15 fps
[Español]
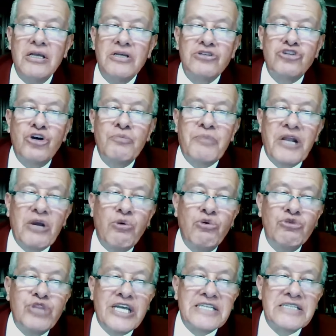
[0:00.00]
Son
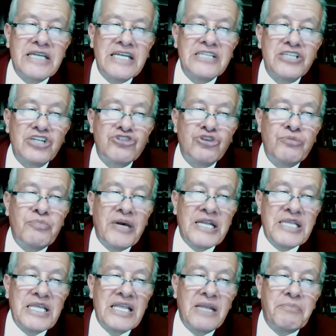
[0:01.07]
preguntas, esas son
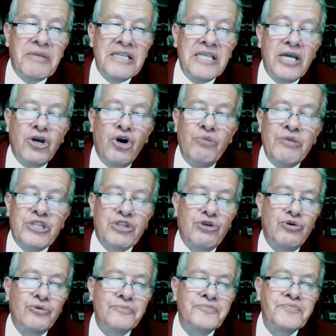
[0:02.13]
parte del
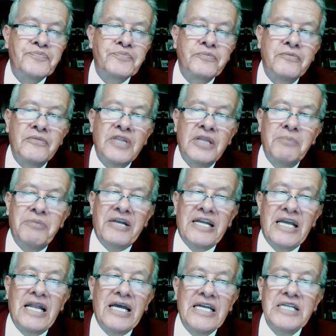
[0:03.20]
pendejómetro para
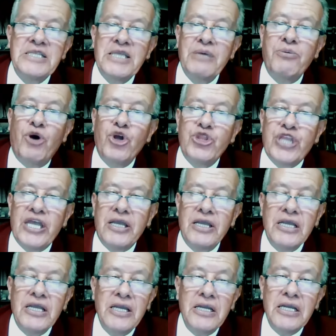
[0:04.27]
que la gente
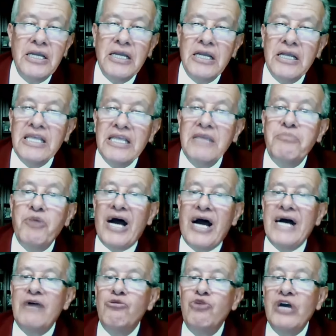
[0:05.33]
vote. Y
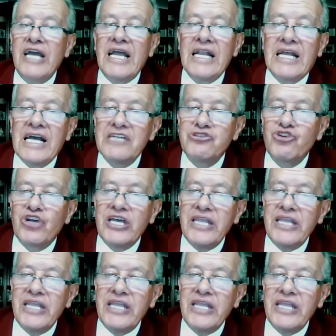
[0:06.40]
aún en el caso que